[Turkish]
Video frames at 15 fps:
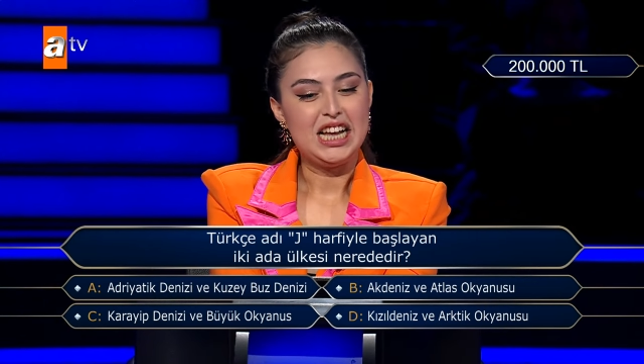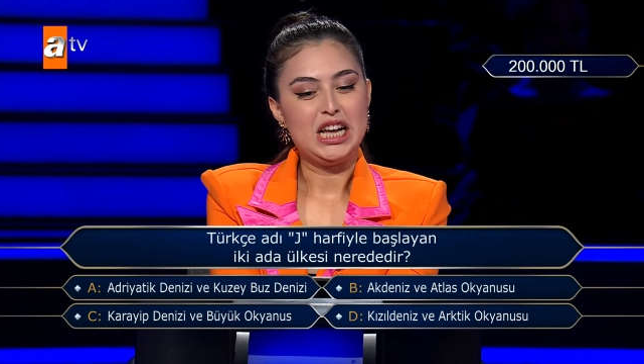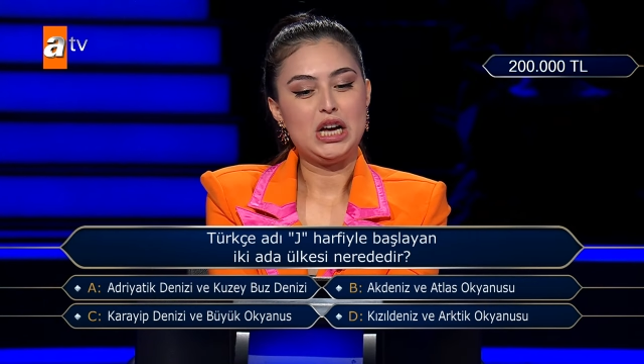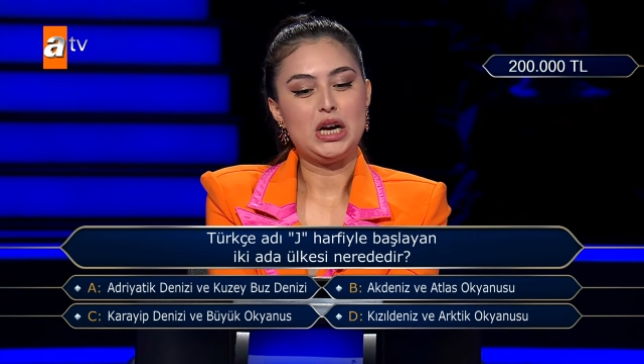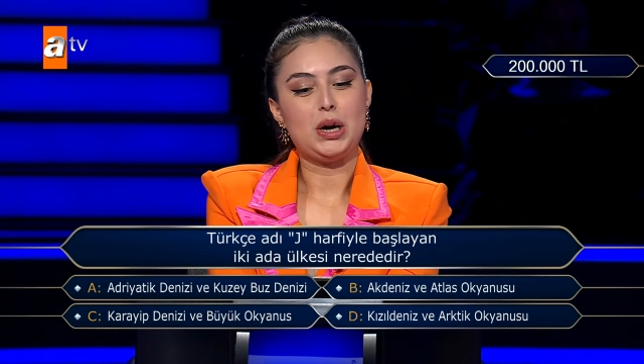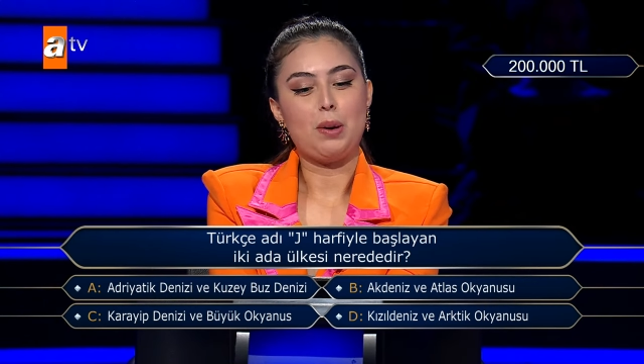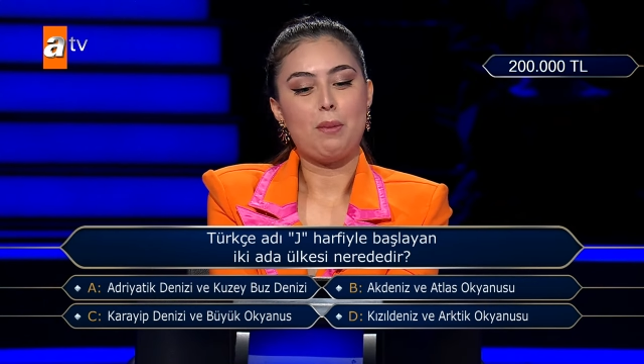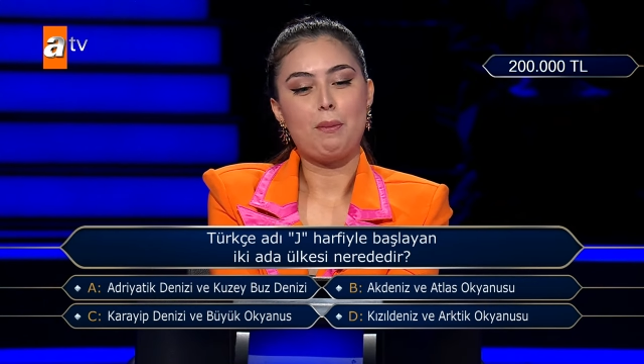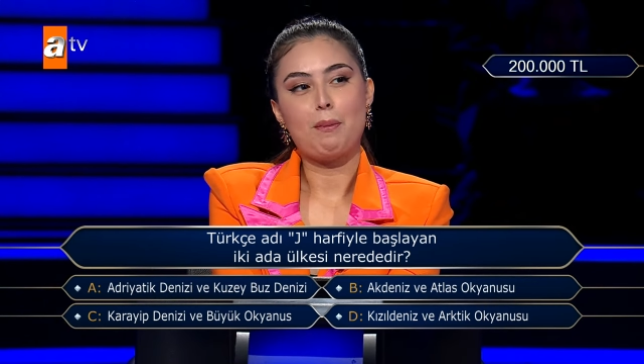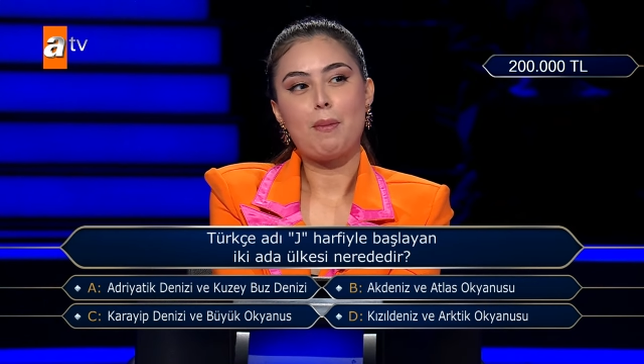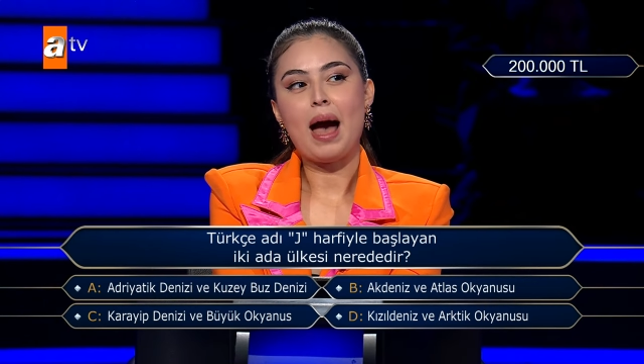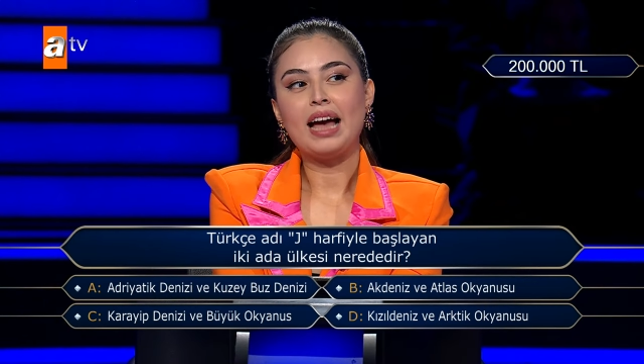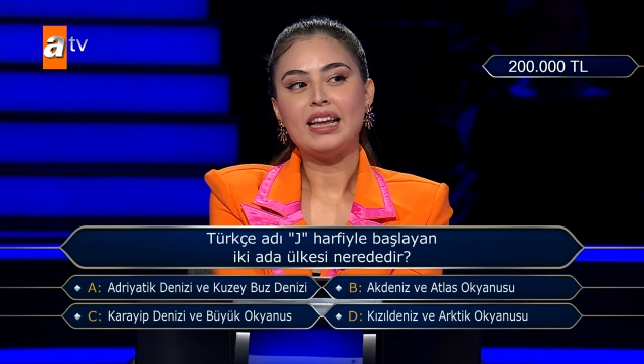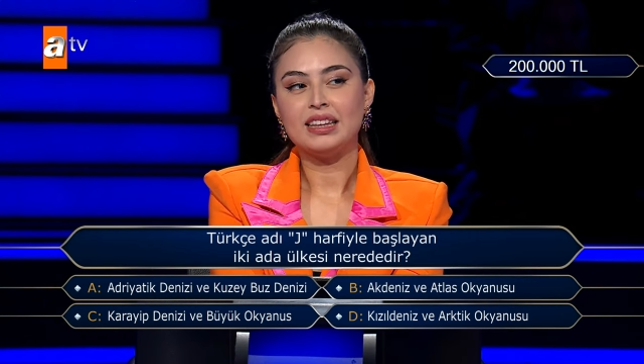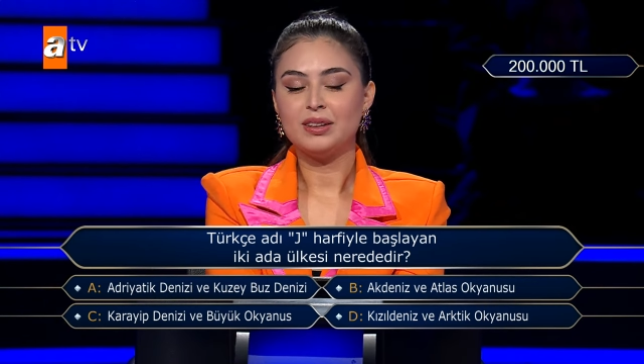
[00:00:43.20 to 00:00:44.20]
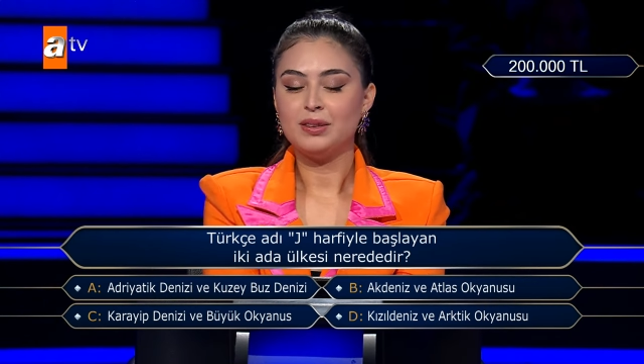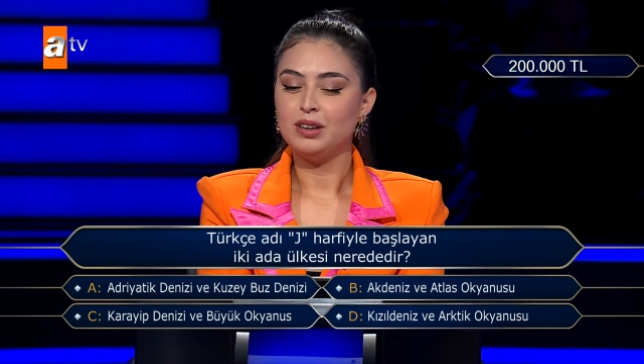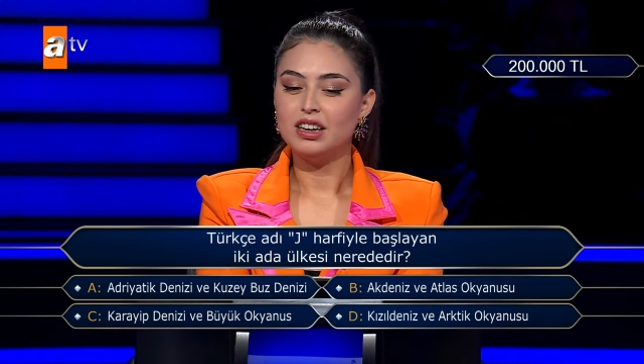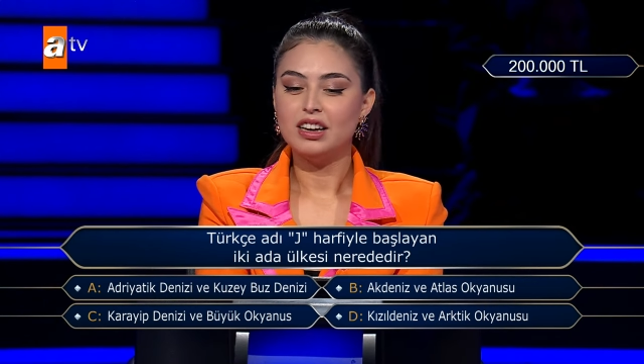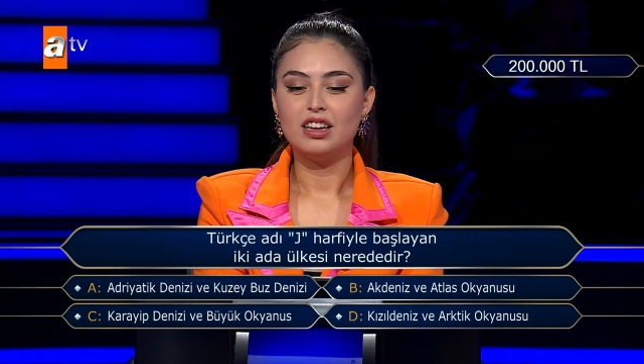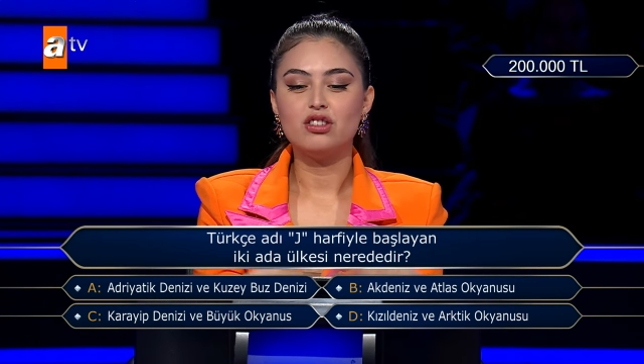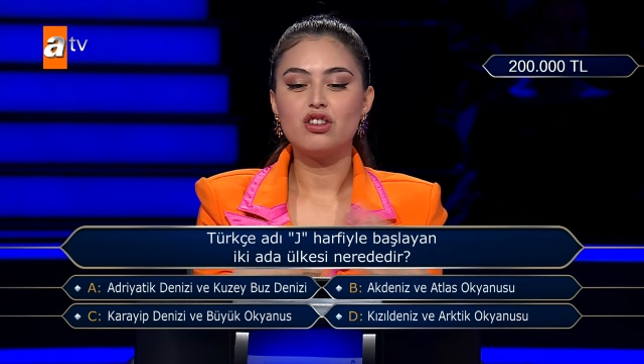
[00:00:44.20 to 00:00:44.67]
ee, ben
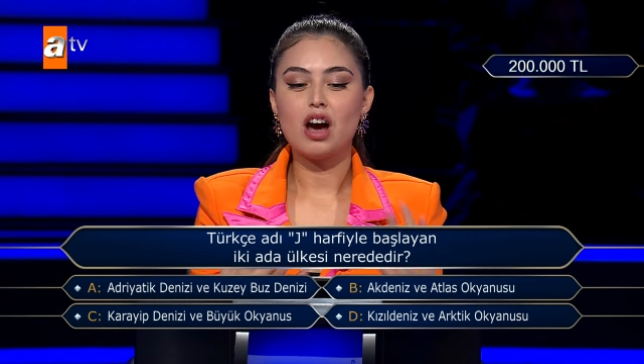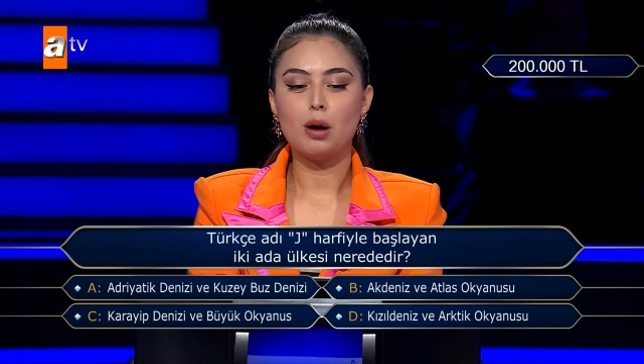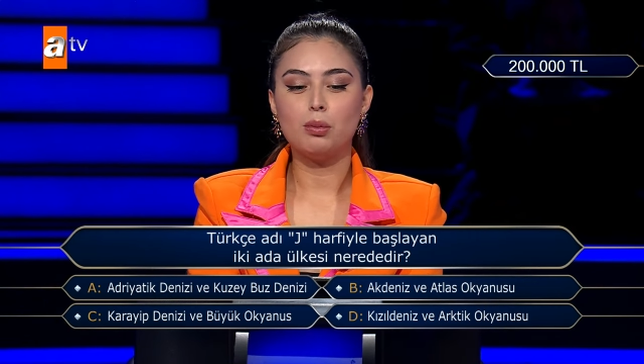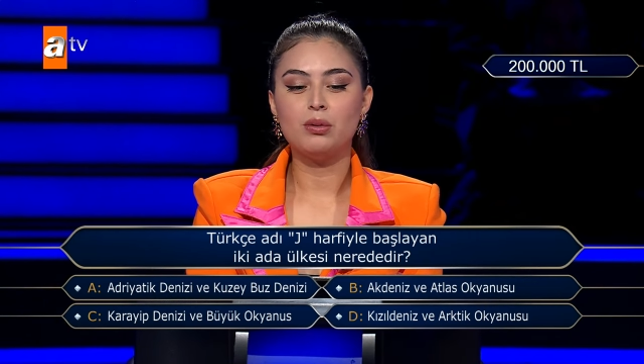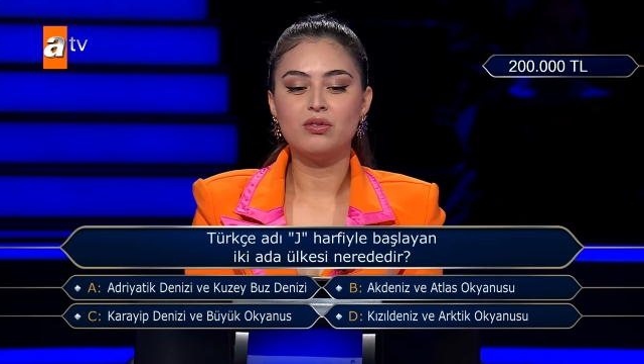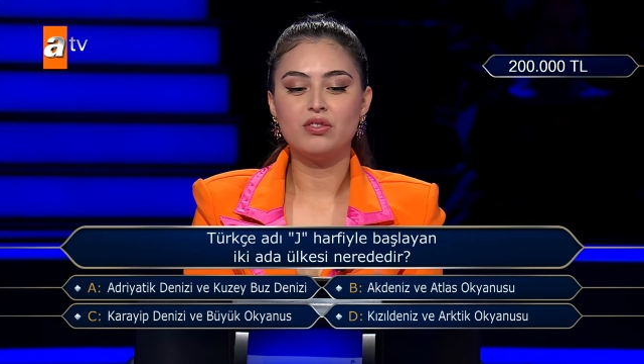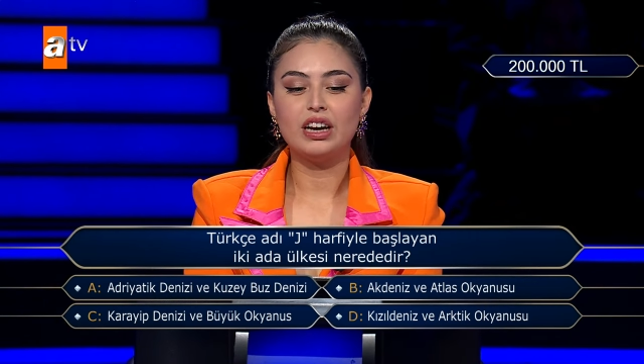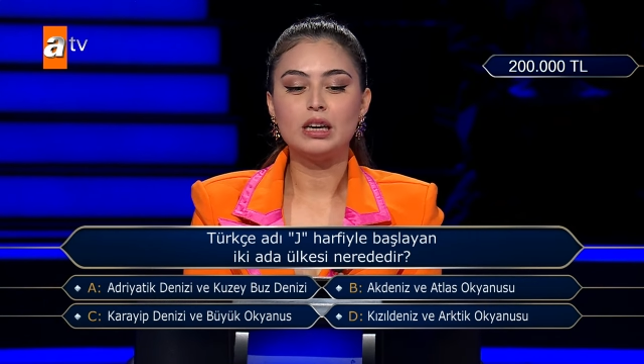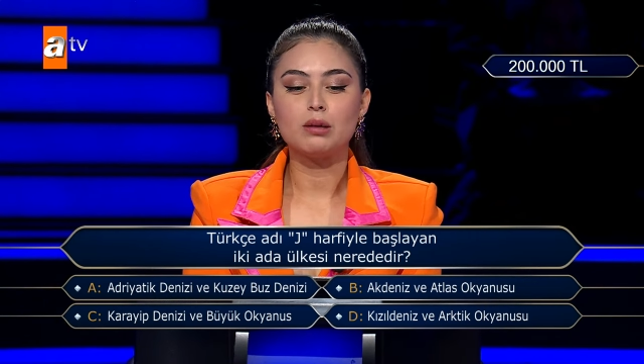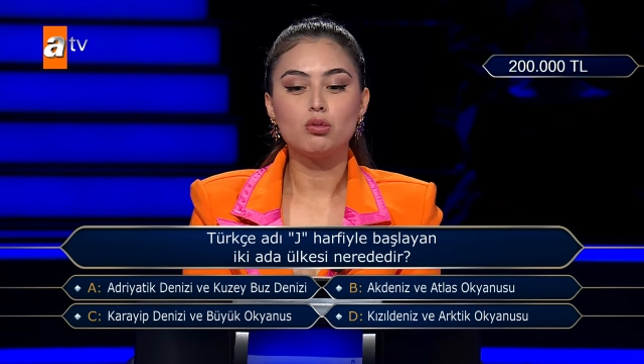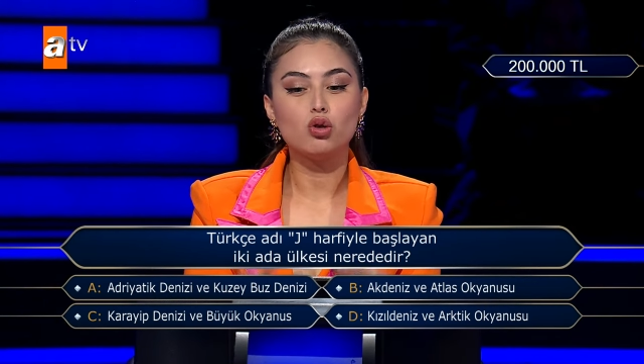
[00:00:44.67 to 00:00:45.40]
cevabımı vereyim.